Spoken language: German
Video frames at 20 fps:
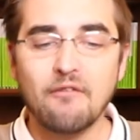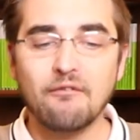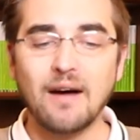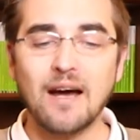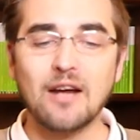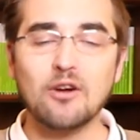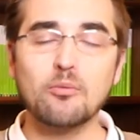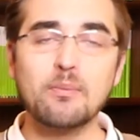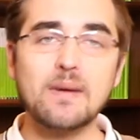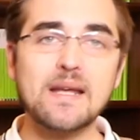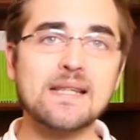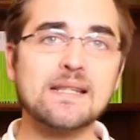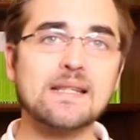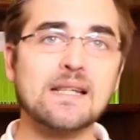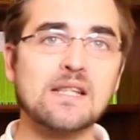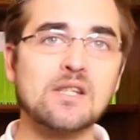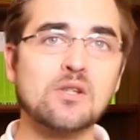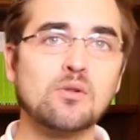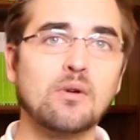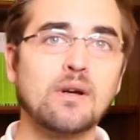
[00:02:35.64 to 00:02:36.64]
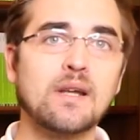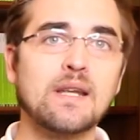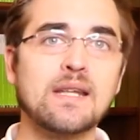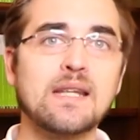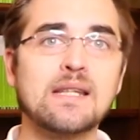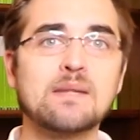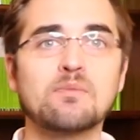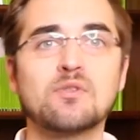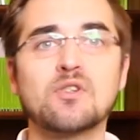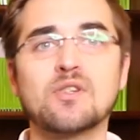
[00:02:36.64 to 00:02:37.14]
Warum ist das so? In
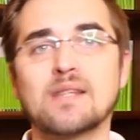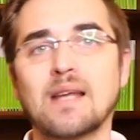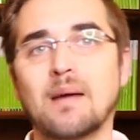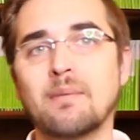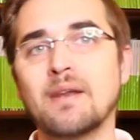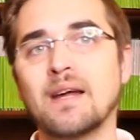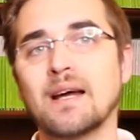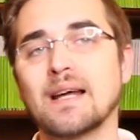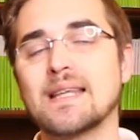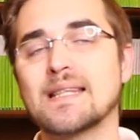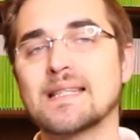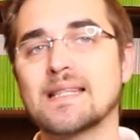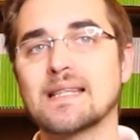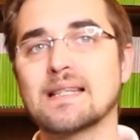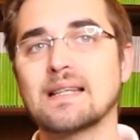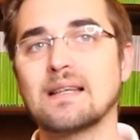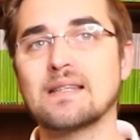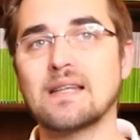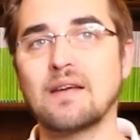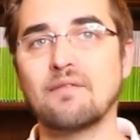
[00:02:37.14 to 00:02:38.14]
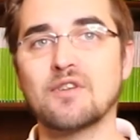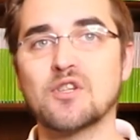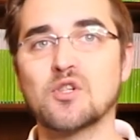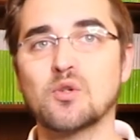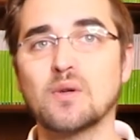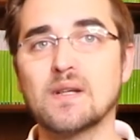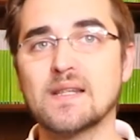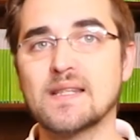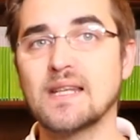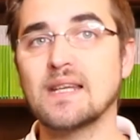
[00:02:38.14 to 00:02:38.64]
diesem Zusammenhang ist es ganz einfach
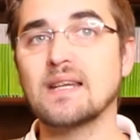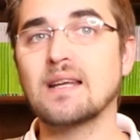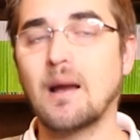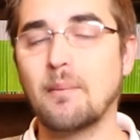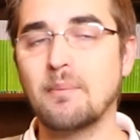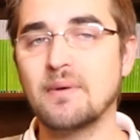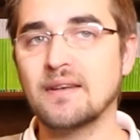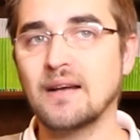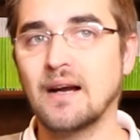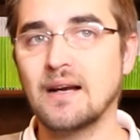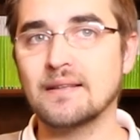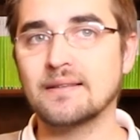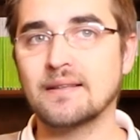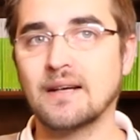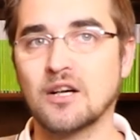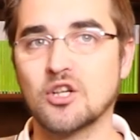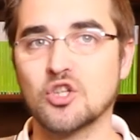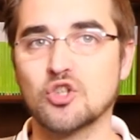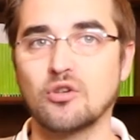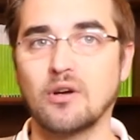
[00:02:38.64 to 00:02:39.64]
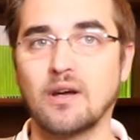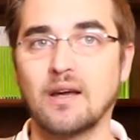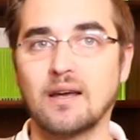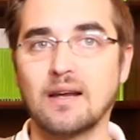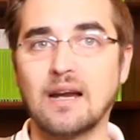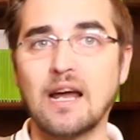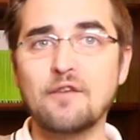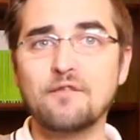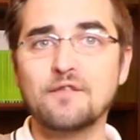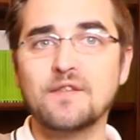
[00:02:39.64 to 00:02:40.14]
so, dass hier die Kapitalertragssteuer
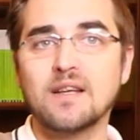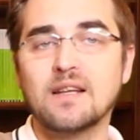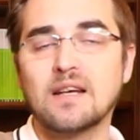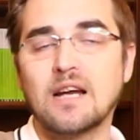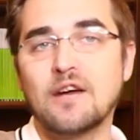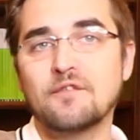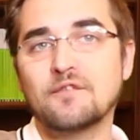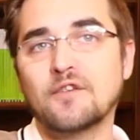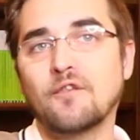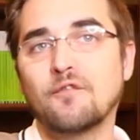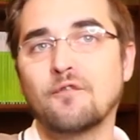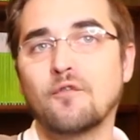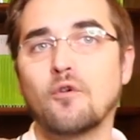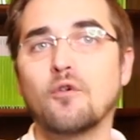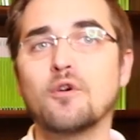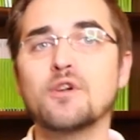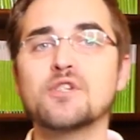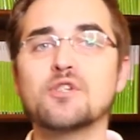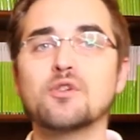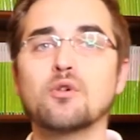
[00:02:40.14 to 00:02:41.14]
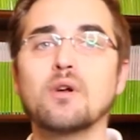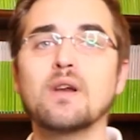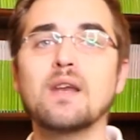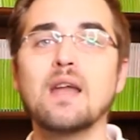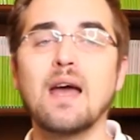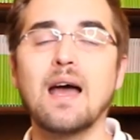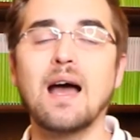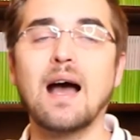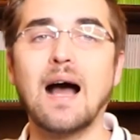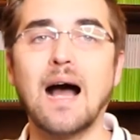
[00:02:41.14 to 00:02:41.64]
greift. Die greift auf Veräußerungen,
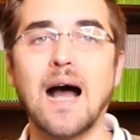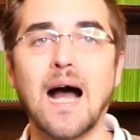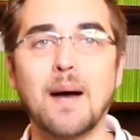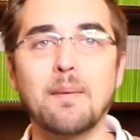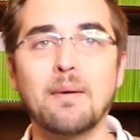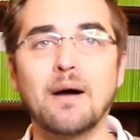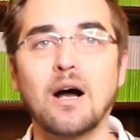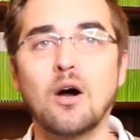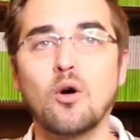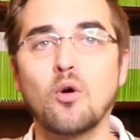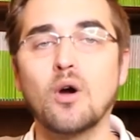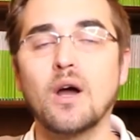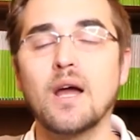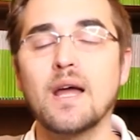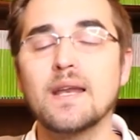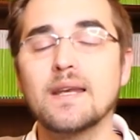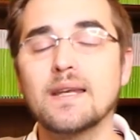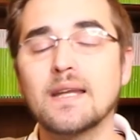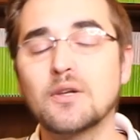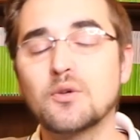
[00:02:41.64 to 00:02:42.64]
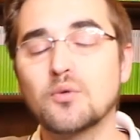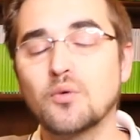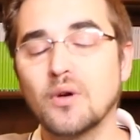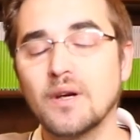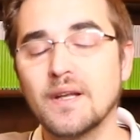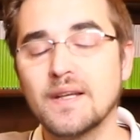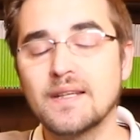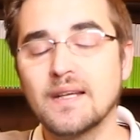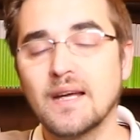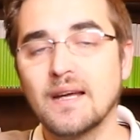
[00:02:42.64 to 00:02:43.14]
aber auch
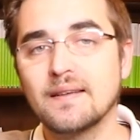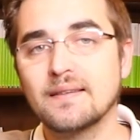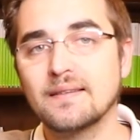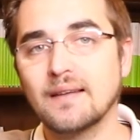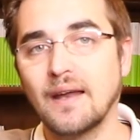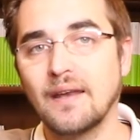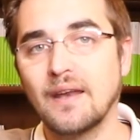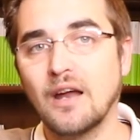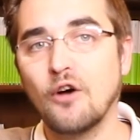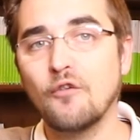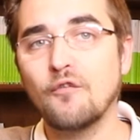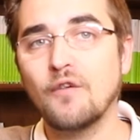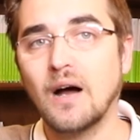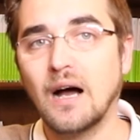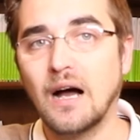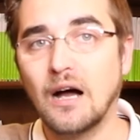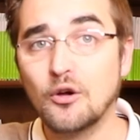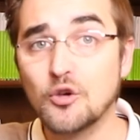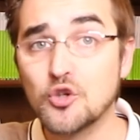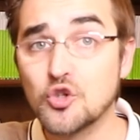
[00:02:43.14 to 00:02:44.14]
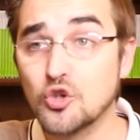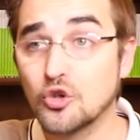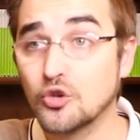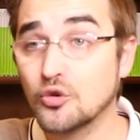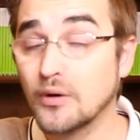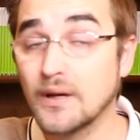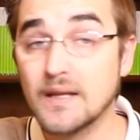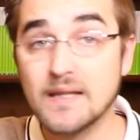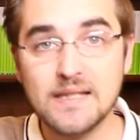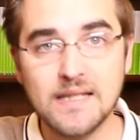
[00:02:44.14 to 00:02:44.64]
natürlich dann auf
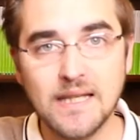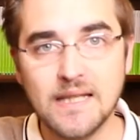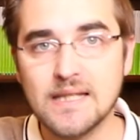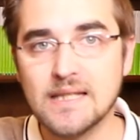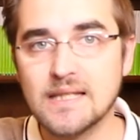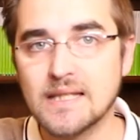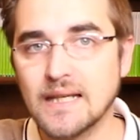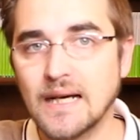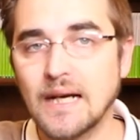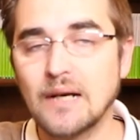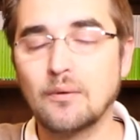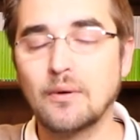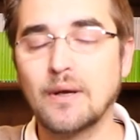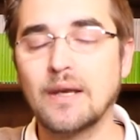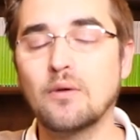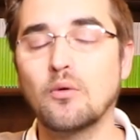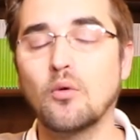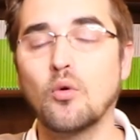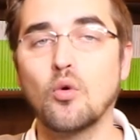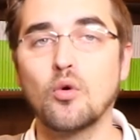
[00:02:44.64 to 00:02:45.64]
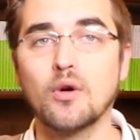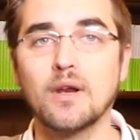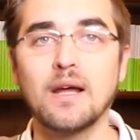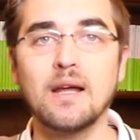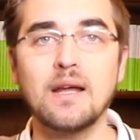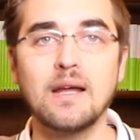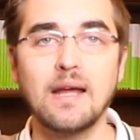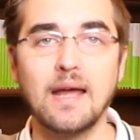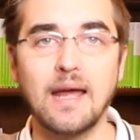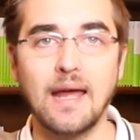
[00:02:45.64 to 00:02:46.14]
Ausschüttungen, Zinszahlungen
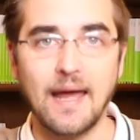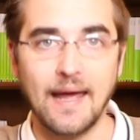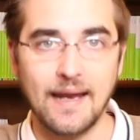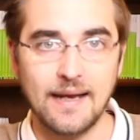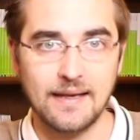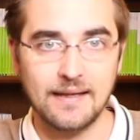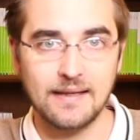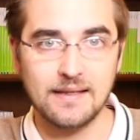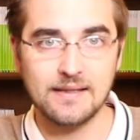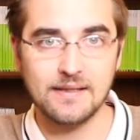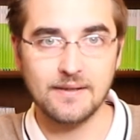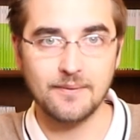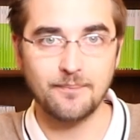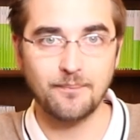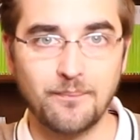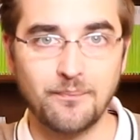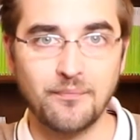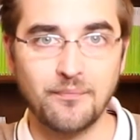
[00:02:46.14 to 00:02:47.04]
oder ähnliches.